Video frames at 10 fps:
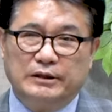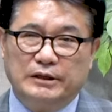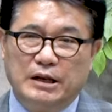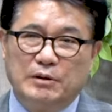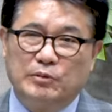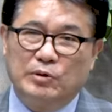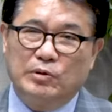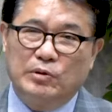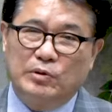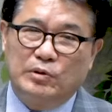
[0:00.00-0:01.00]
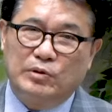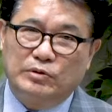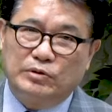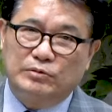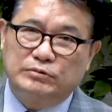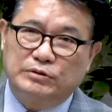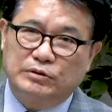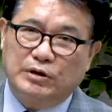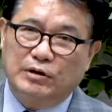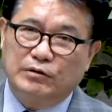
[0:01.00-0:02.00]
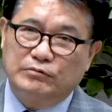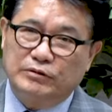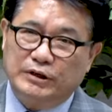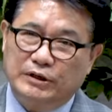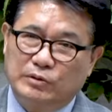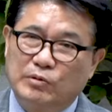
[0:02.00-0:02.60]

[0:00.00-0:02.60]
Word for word: 일본으로부터 우리